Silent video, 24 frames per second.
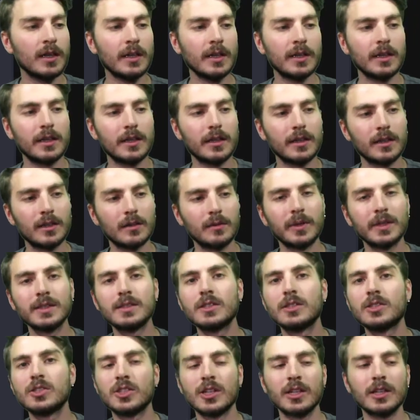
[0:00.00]
Ee,
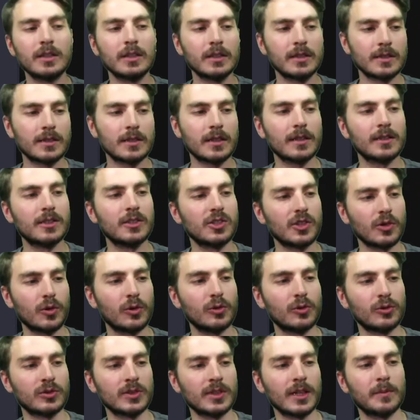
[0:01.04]
basitçe sıralayacak
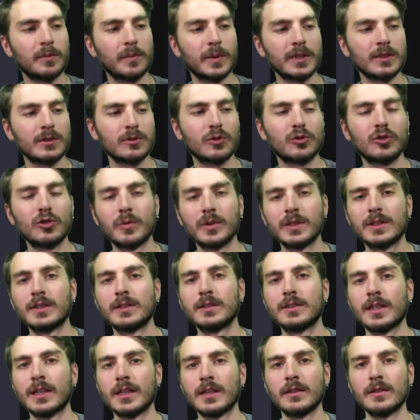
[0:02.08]
olursak basit
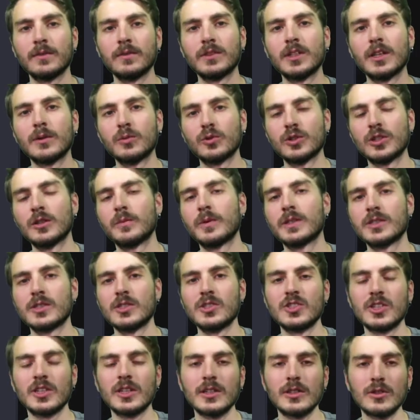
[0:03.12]
otomatikte W'ye basınca
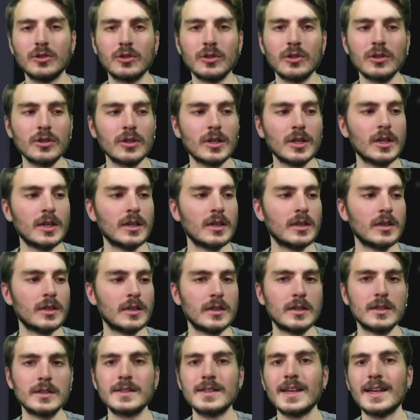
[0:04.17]
gidiyor, e,
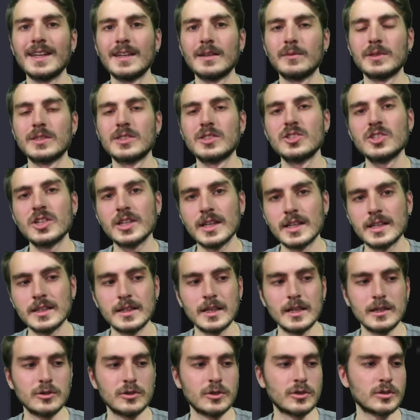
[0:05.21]
S'ye basınca geri
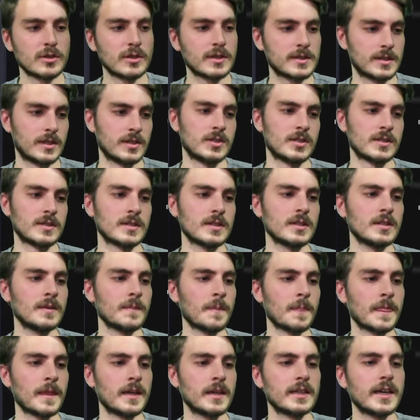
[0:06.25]
geliyor kısacası.
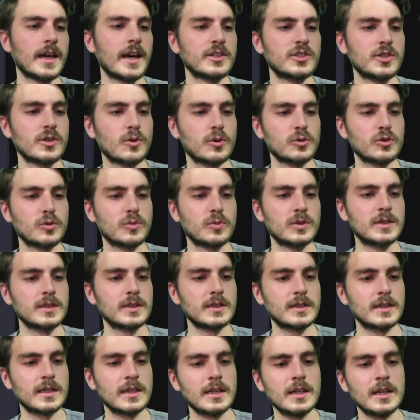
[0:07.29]
Gerçek
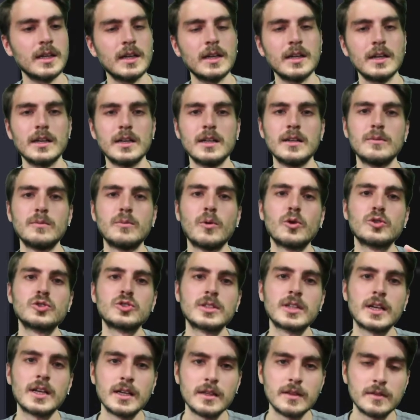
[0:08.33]
otomatikte e,
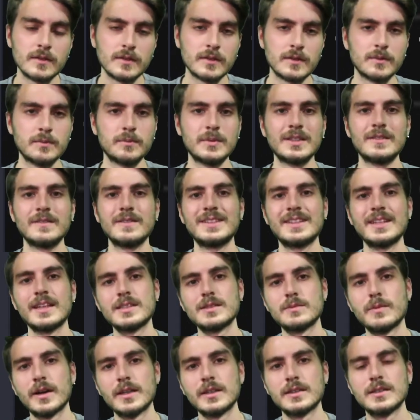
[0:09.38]
boşta bir vites
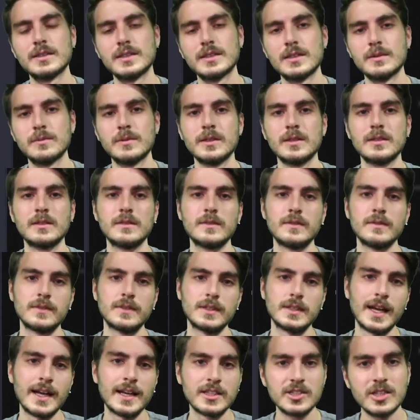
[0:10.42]
mantığı gibi,
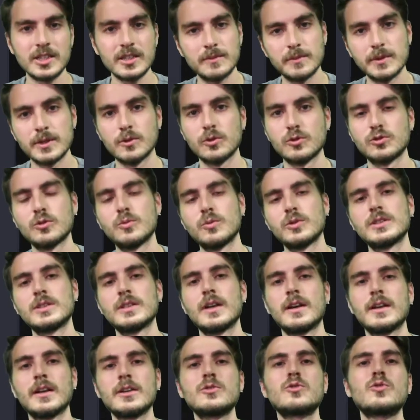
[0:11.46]
gerçek bir otomatik
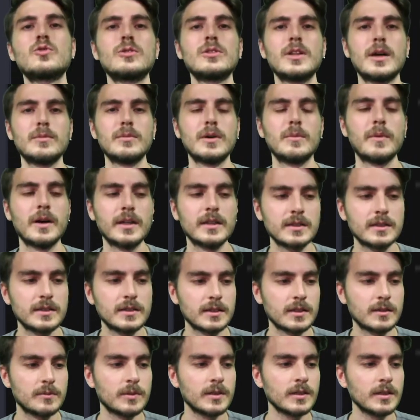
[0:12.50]
araç kullanma mantığı
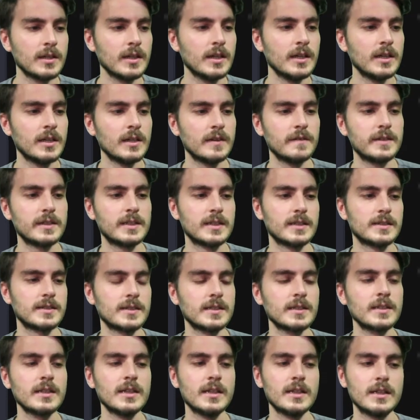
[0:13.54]
gibi vitesi
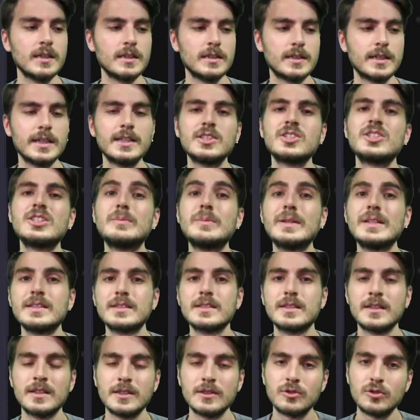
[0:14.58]
değiştirmeniz
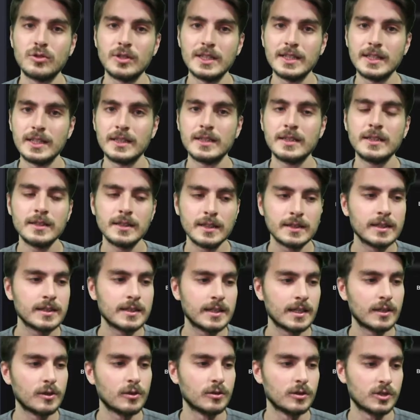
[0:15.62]
gerekiyor ileri ya da
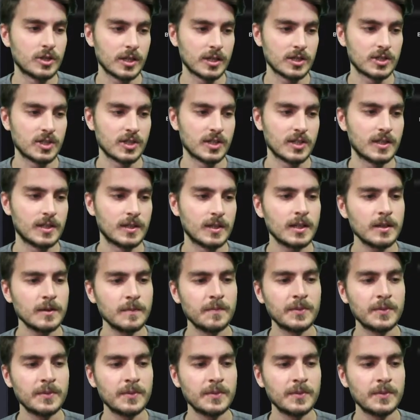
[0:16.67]
geri olacak şekilde.